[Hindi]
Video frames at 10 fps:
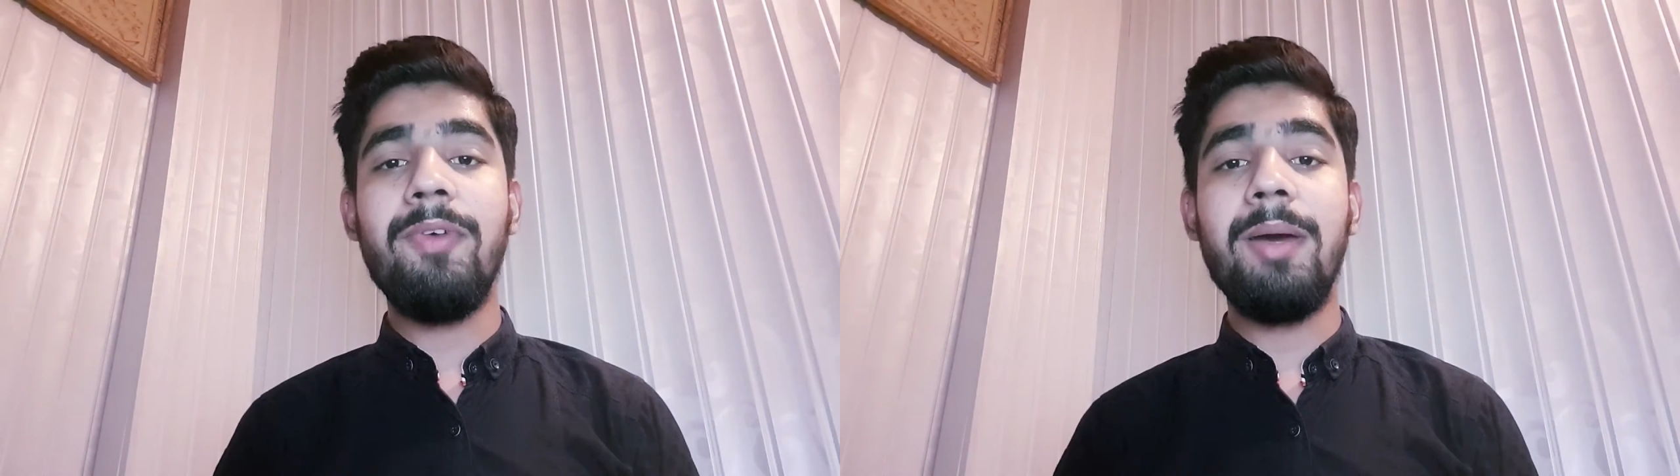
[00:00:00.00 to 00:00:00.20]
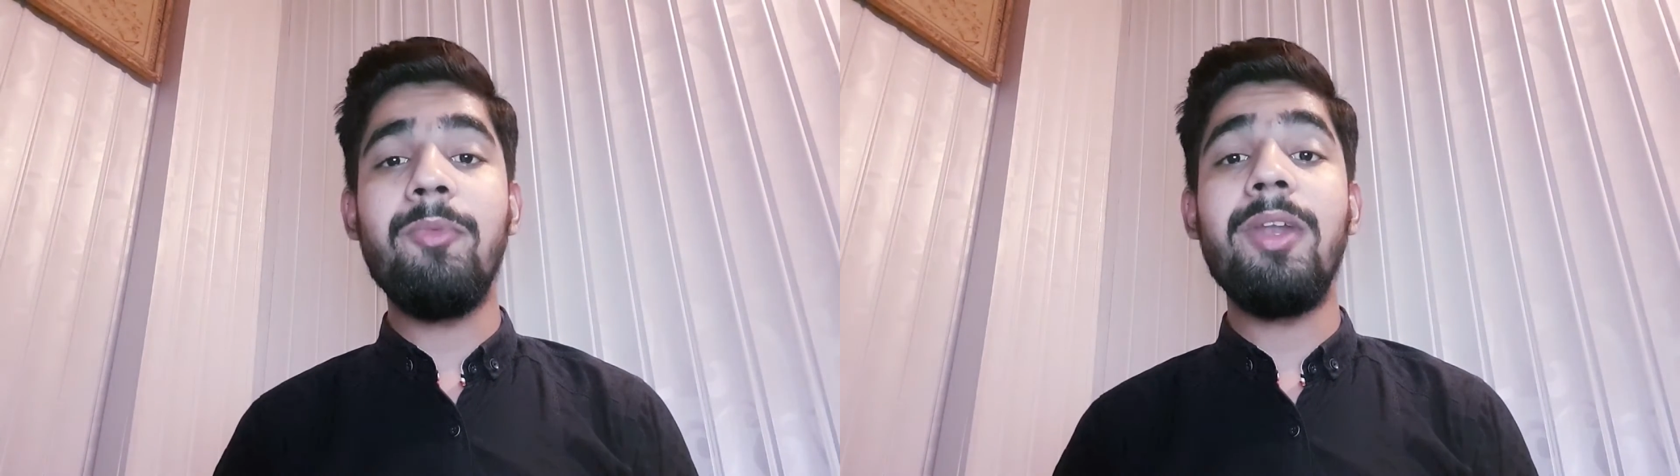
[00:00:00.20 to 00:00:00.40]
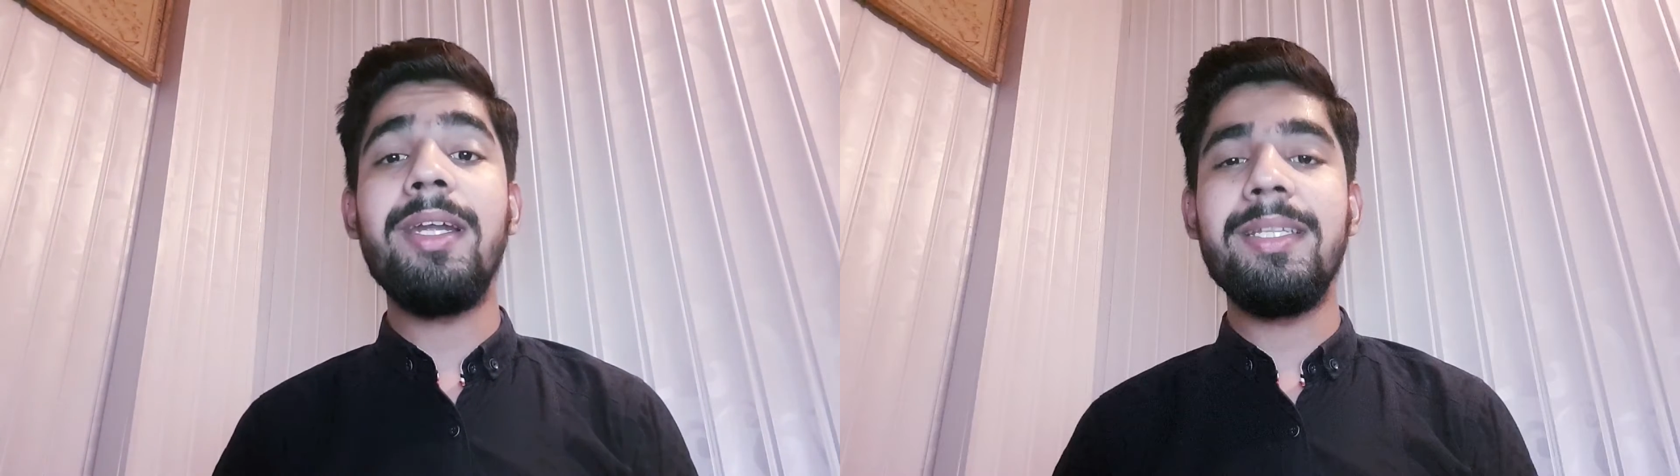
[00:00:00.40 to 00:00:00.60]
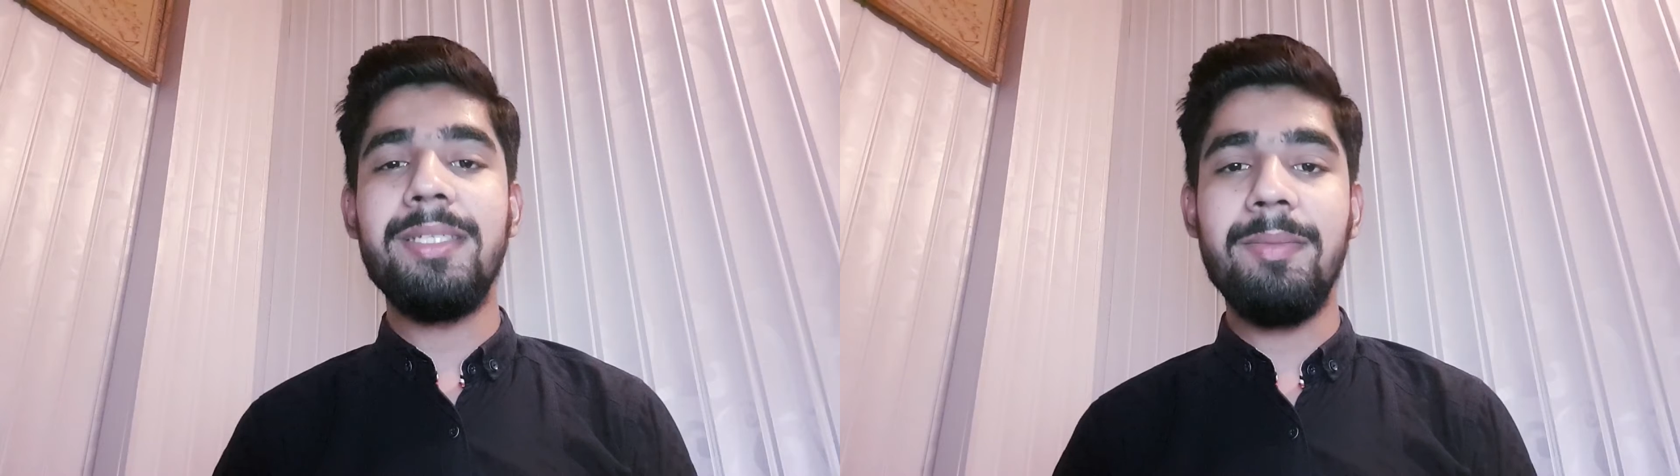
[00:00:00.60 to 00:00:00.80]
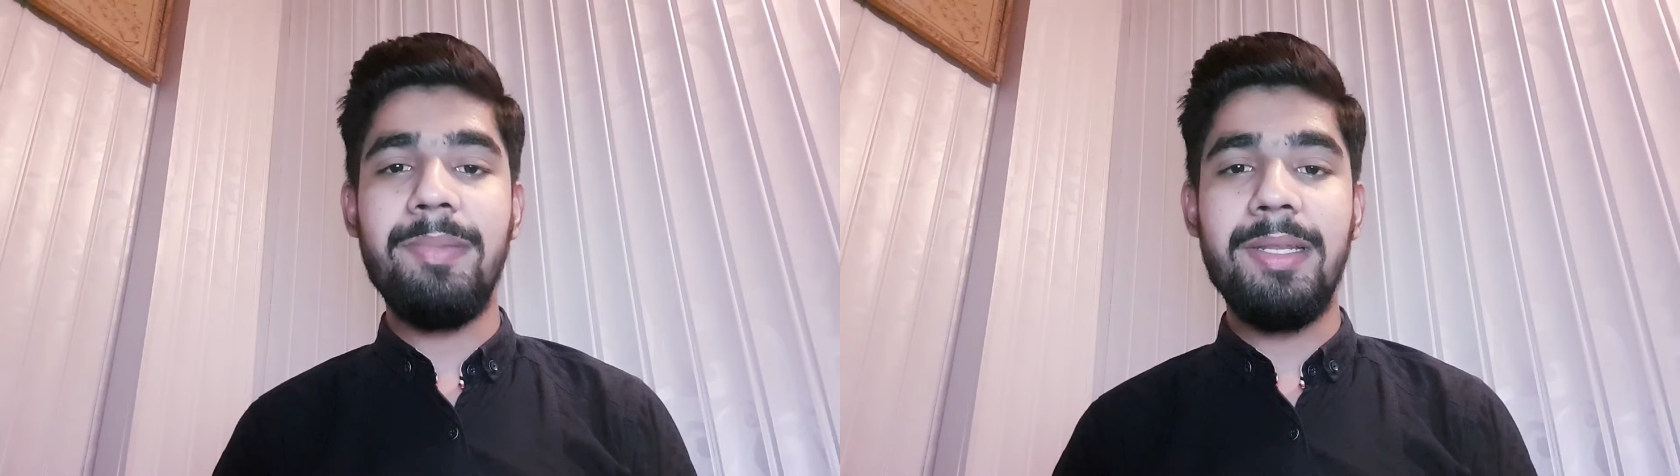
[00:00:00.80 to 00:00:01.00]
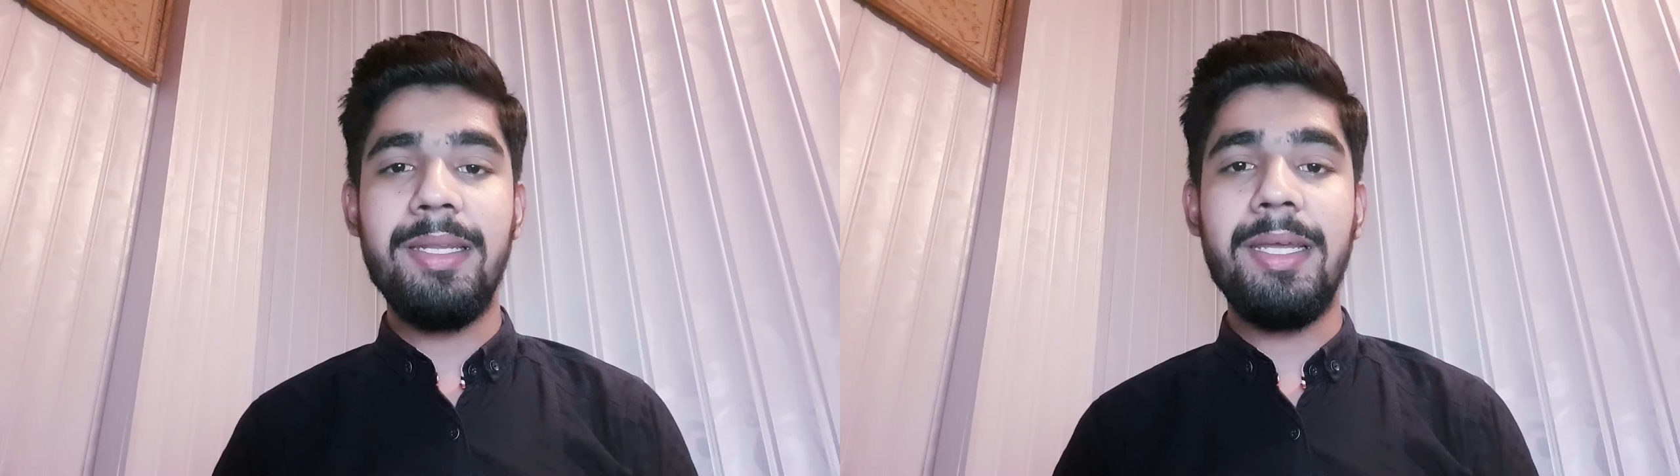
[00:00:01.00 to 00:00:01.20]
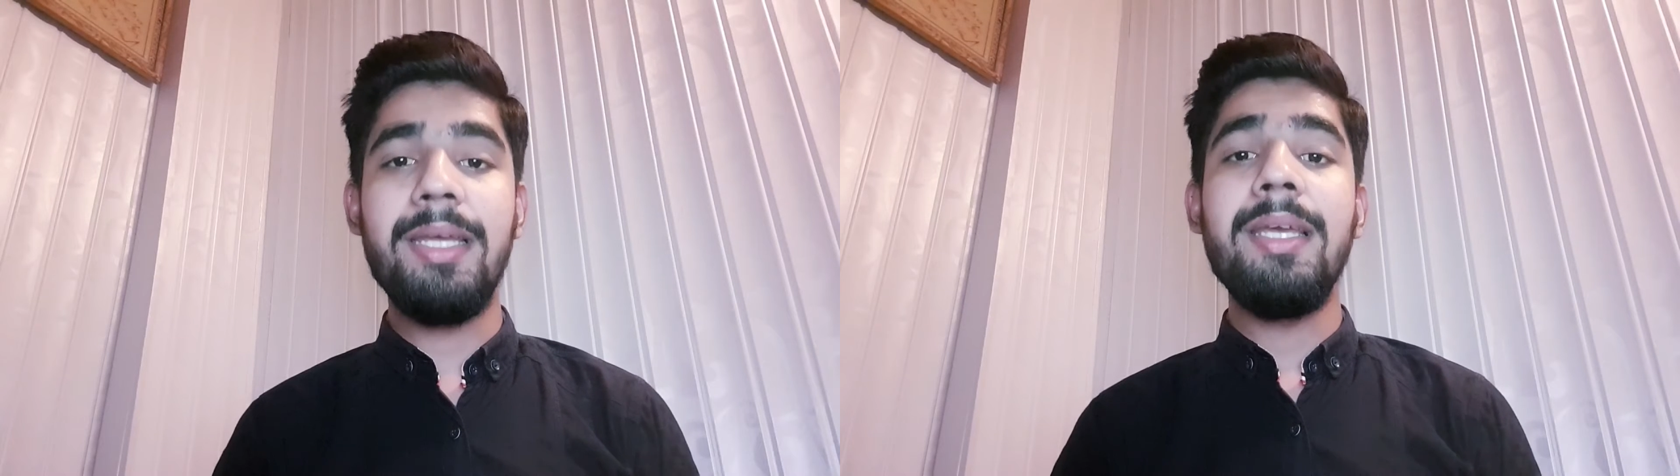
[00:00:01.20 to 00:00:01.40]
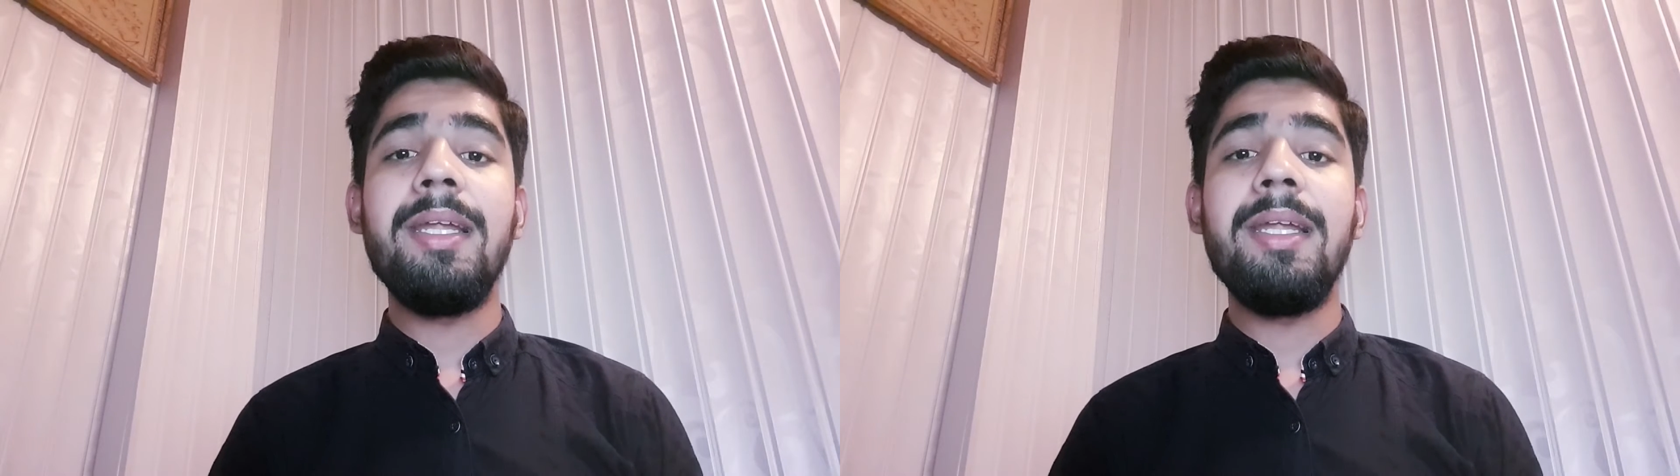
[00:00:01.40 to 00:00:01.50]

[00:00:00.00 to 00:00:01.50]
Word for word: फार्मूला डिसिप्लिन है